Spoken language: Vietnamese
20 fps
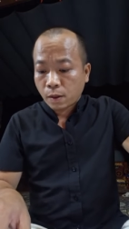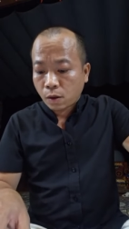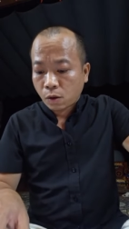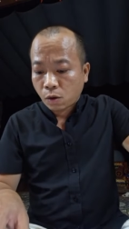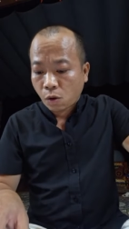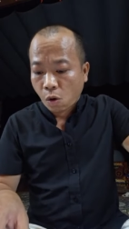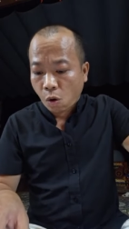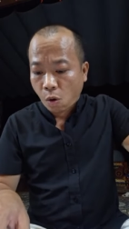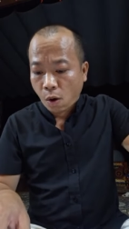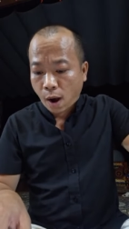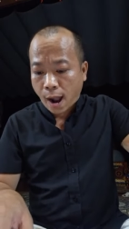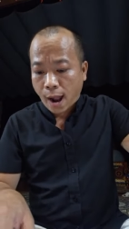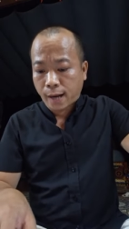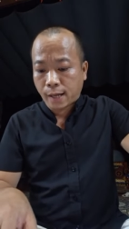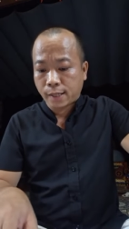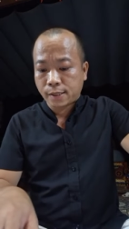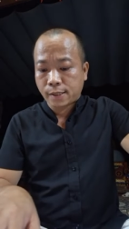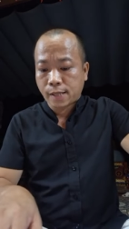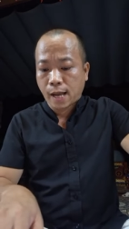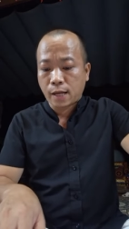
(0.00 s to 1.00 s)
khổ
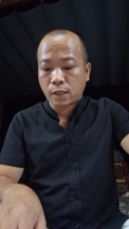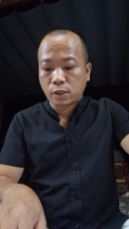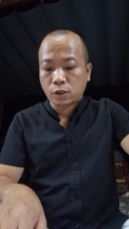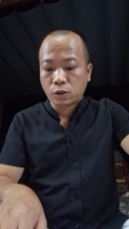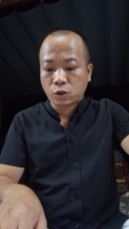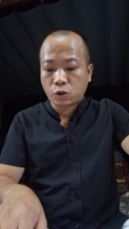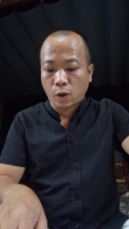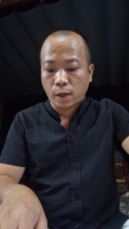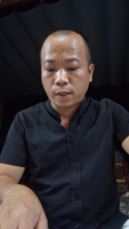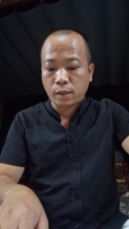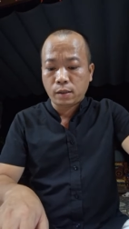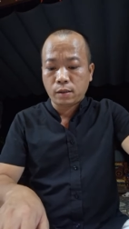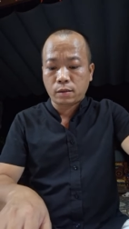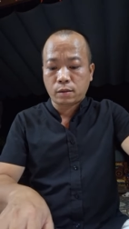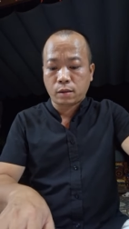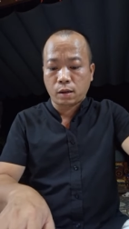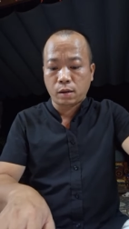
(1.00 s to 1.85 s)
ải gian chuân